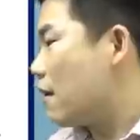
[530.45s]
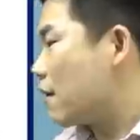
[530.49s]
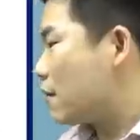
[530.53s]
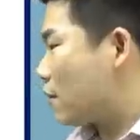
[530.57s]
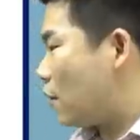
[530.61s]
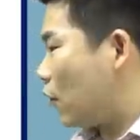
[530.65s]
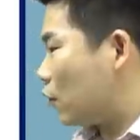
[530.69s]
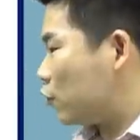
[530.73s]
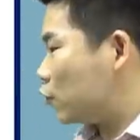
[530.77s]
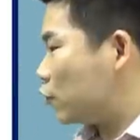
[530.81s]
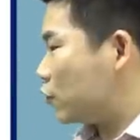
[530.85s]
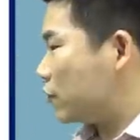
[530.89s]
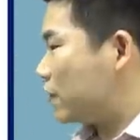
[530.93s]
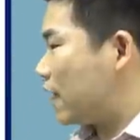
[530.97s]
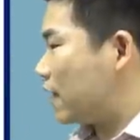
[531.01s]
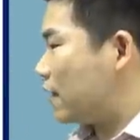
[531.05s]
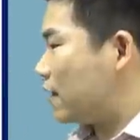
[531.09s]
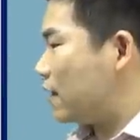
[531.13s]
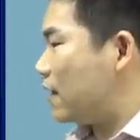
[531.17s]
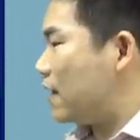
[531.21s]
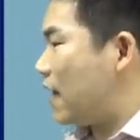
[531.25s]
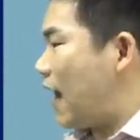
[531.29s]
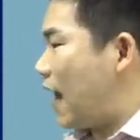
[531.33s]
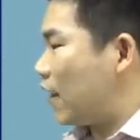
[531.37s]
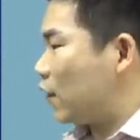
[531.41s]

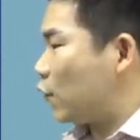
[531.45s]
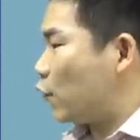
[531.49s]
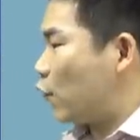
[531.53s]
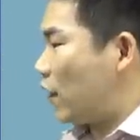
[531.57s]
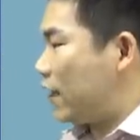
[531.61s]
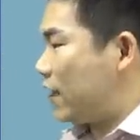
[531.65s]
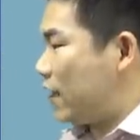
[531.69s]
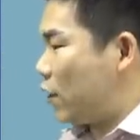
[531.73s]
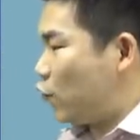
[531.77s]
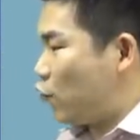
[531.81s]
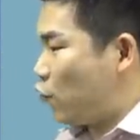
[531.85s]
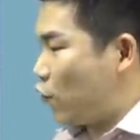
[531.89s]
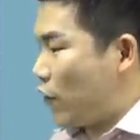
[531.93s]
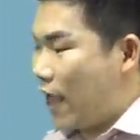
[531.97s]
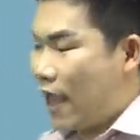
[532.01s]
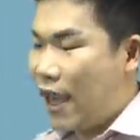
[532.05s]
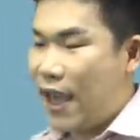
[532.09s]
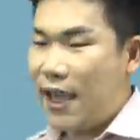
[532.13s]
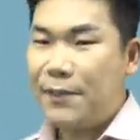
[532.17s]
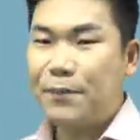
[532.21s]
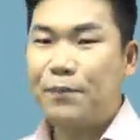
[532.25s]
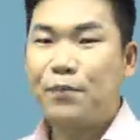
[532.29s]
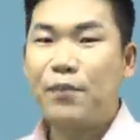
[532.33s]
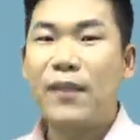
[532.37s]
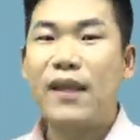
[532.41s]
거주주택을 양도한
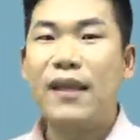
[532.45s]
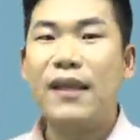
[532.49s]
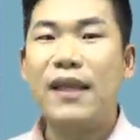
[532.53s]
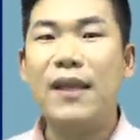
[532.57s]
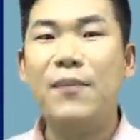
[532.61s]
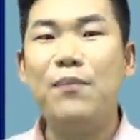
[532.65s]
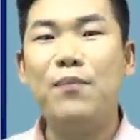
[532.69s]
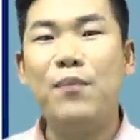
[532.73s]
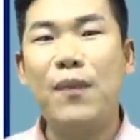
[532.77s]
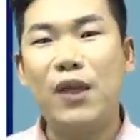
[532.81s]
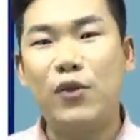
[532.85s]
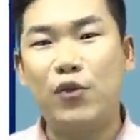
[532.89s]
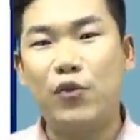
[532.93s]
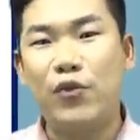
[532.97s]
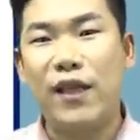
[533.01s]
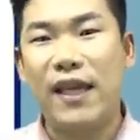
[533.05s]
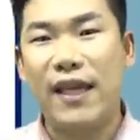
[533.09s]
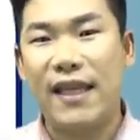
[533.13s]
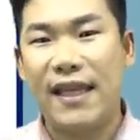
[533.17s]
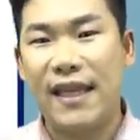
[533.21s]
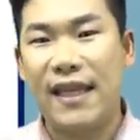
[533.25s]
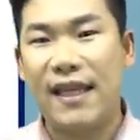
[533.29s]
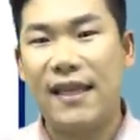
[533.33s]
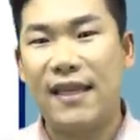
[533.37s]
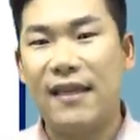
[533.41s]
이후에
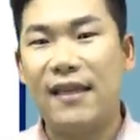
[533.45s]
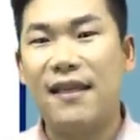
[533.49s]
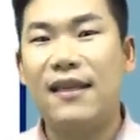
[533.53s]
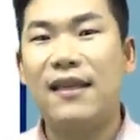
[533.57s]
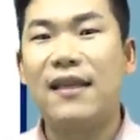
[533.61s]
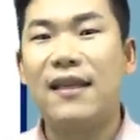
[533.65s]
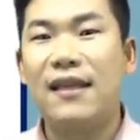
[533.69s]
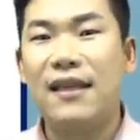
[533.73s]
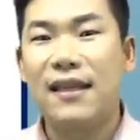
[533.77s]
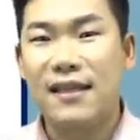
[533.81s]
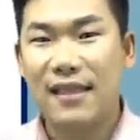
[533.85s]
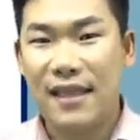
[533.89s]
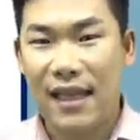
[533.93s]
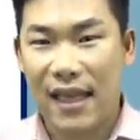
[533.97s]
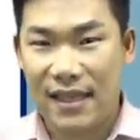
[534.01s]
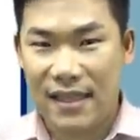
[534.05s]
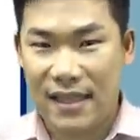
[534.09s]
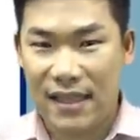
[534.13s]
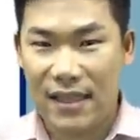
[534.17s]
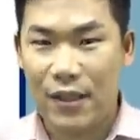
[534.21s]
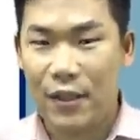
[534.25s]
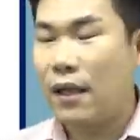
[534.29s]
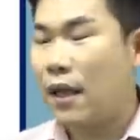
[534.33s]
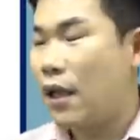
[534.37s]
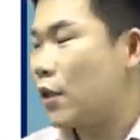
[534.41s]
임대주택이
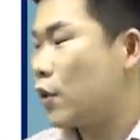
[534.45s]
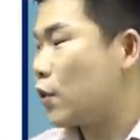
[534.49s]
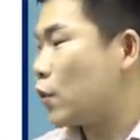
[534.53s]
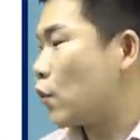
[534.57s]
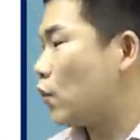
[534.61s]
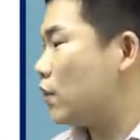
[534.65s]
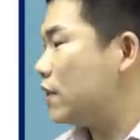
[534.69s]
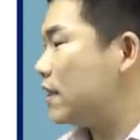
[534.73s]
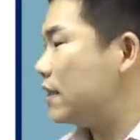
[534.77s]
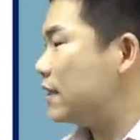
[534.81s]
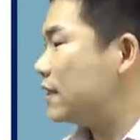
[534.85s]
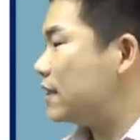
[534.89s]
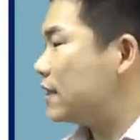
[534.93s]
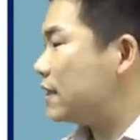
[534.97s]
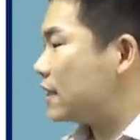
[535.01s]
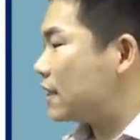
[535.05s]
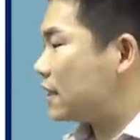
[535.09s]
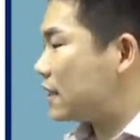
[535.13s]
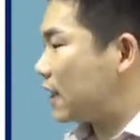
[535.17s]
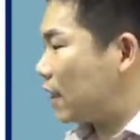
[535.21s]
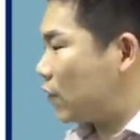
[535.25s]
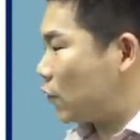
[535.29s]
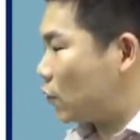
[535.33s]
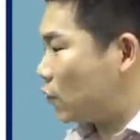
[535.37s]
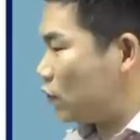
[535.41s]
자진 또는
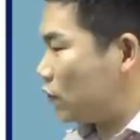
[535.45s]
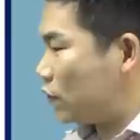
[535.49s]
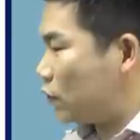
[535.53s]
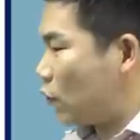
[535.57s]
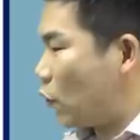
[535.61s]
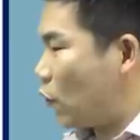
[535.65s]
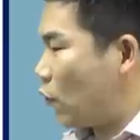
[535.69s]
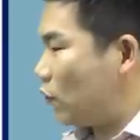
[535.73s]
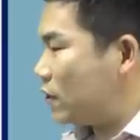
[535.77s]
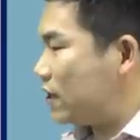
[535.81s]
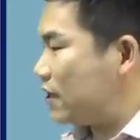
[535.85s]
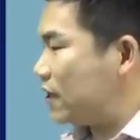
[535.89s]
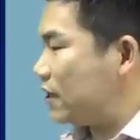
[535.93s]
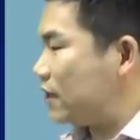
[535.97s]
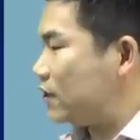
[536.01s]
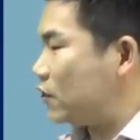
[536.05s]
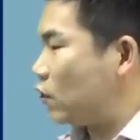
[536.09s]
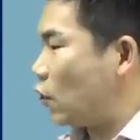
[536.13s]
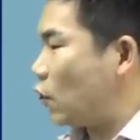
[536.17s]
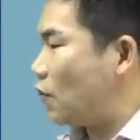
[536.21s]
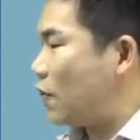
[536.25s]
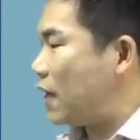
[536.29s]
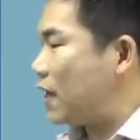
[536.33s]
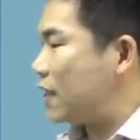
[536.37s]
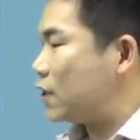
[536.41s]
자동으로
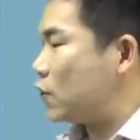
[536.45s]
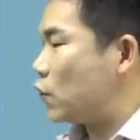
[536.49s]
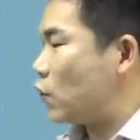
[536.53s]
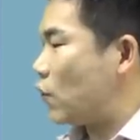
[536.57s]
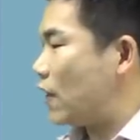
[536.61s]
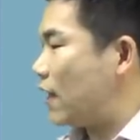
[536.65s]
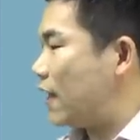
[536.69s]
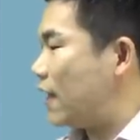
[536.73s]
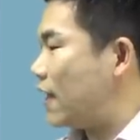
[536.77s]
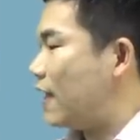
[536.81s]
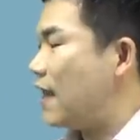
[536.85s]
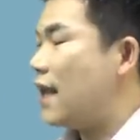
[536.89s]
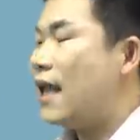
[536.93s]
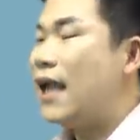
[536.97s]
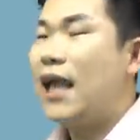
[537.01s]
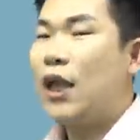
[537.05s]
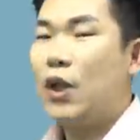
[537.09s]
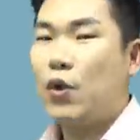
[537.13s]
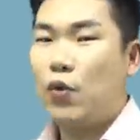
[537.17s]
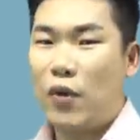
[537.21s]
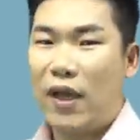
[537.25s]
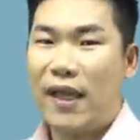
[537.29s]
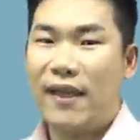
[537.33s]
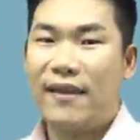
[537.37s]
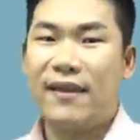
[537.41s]
등록 말소가
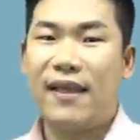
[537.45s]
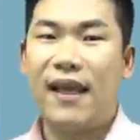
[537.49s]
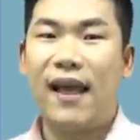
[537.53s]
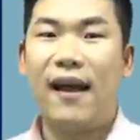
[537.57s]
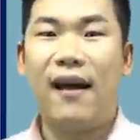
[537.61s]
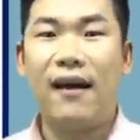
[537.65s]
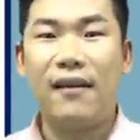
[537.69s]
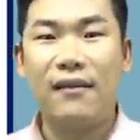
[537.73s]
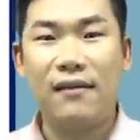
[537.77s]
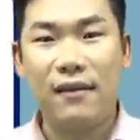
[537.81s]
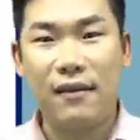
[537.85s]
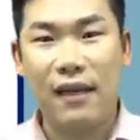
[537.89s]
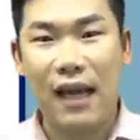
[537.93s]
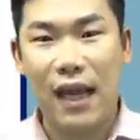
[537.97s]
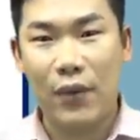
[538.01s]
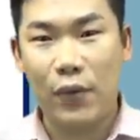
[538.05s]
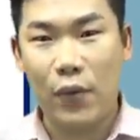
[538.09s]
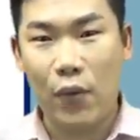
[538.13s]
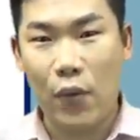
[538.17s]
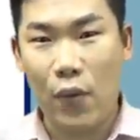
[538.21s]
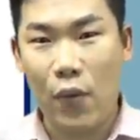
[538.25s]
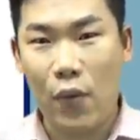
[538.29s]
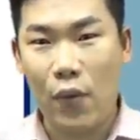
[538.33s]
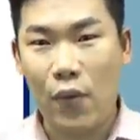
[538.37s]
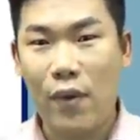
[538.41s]
된다
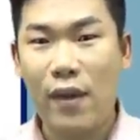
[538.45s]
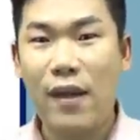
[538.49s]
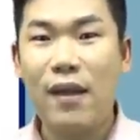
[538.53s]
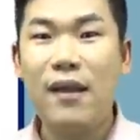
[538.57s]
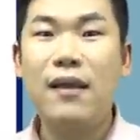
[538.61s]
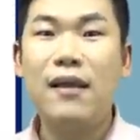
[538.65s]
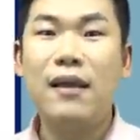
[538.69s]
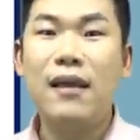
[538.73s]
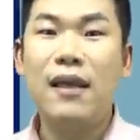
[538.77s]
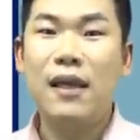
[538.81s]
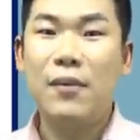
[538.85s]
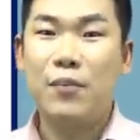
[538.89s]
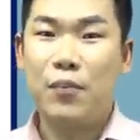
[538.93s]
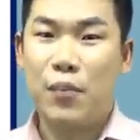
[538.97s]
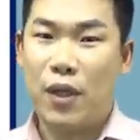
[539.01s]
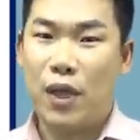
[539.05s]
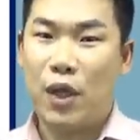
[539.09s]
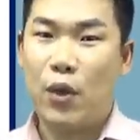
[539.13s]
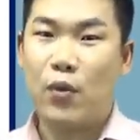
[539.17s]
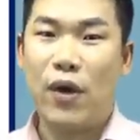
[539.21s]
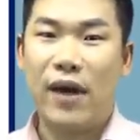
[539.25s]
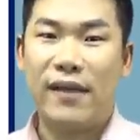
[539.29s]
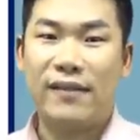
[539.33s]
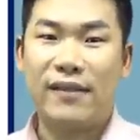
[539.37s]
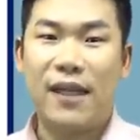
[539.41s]
하더라도
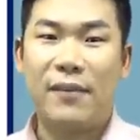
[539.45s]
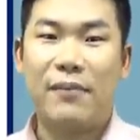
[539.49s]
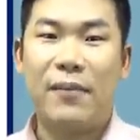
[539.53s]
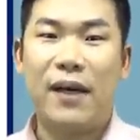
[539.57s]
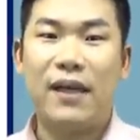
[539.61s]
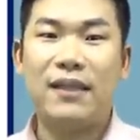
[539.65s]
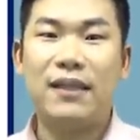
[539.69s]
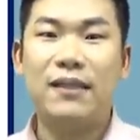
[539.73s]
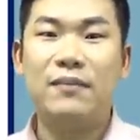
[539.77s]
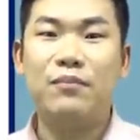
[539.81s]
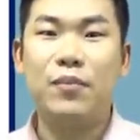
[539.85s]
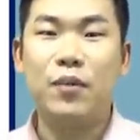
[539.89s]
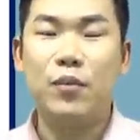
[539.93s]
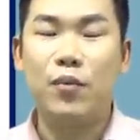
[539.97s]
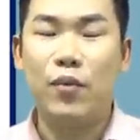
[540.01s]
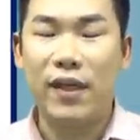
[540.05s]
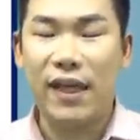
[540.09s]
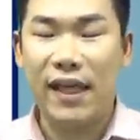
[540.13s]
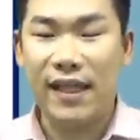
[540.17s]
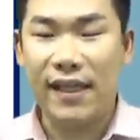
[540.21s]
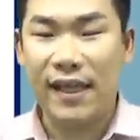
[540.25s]
비과세 받은 부분에